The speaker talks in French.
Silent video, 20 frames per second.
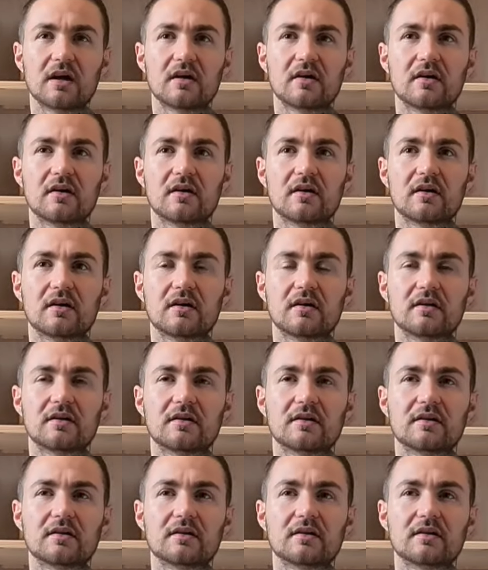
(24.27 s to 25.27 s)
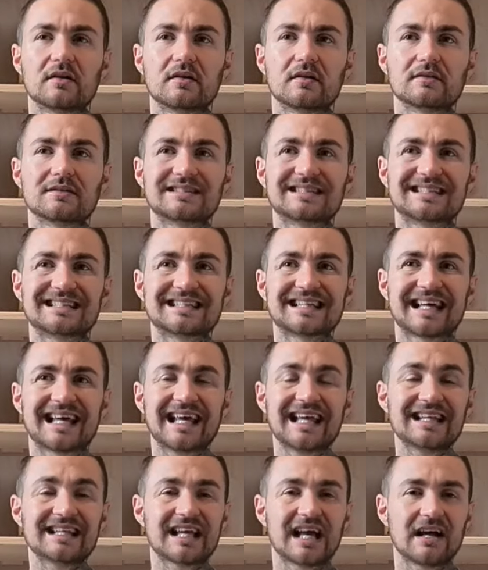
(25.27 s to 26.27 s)
euh,
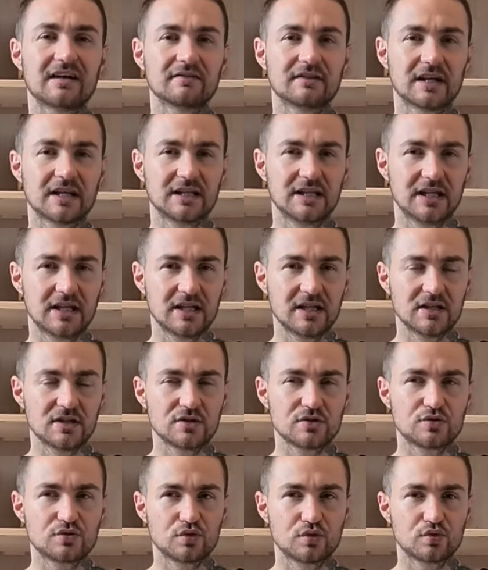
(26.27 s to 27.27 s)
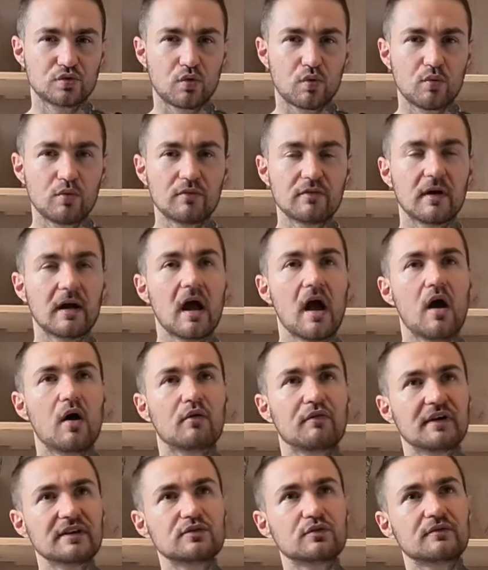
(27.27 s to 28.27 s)
très travaillé, je trouve.
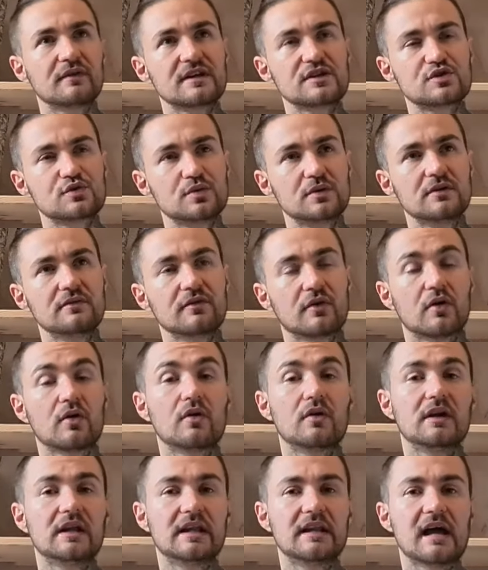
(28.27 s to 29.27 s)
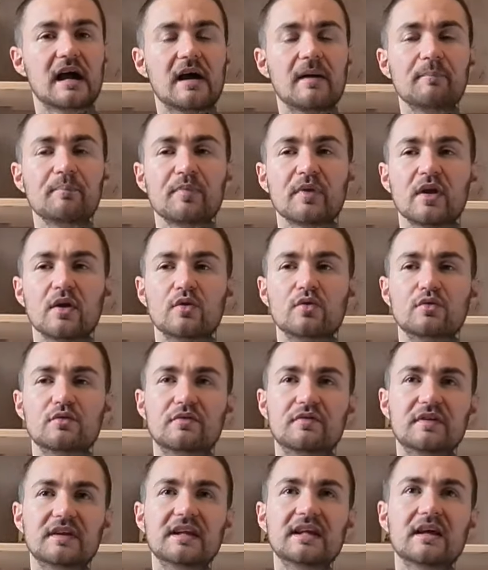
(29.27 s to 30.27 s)
En fait, on va suivre euh, Lena, une
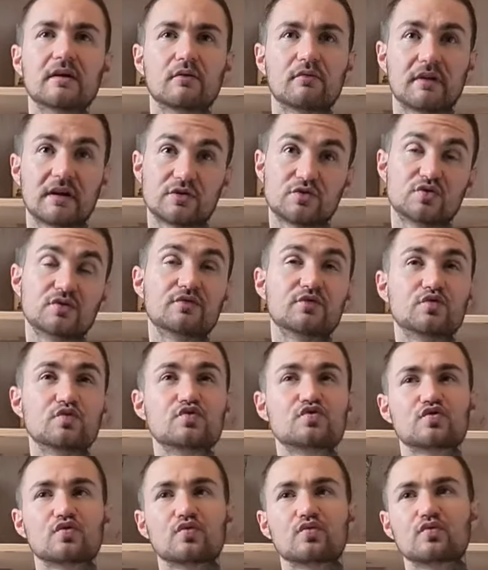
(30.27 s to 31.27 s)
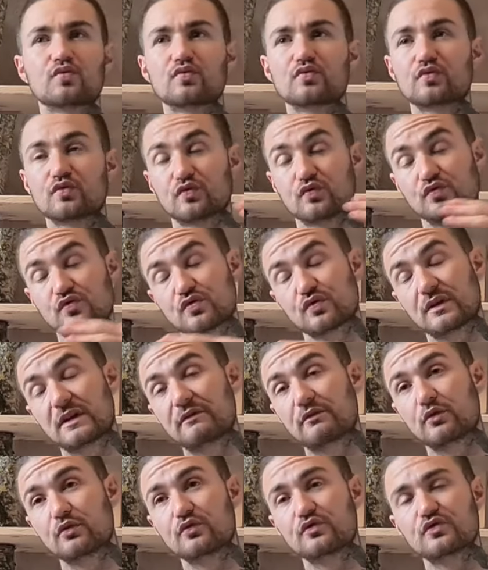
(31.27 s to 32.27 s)
fille, et on va suivre tout son, toute son
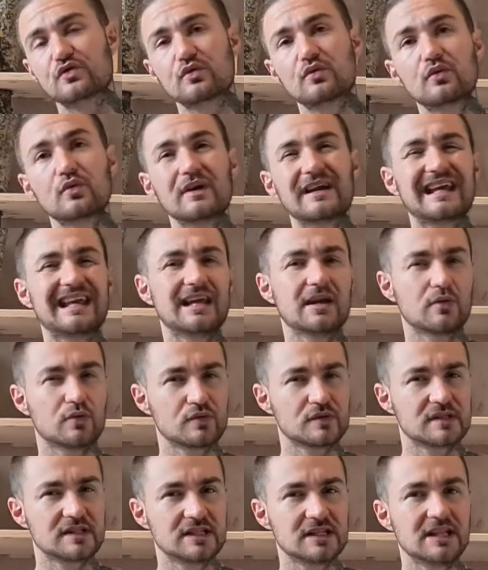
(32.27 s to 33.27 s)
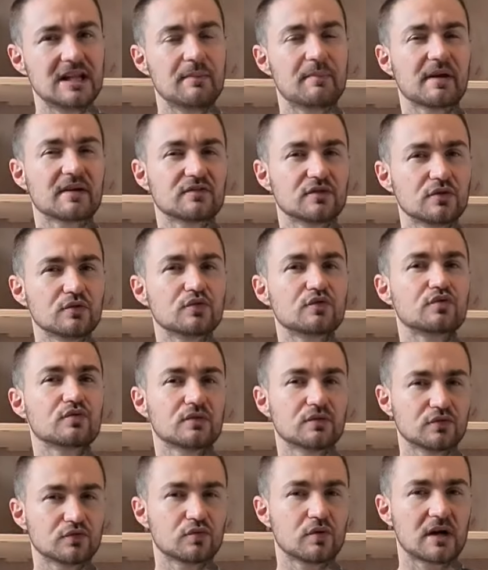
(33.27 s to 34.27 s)
évolution et aussi les personnes de
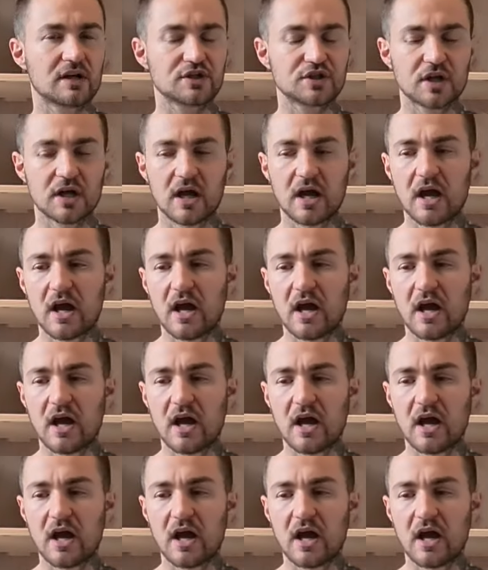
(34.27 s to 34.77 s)
son entourage.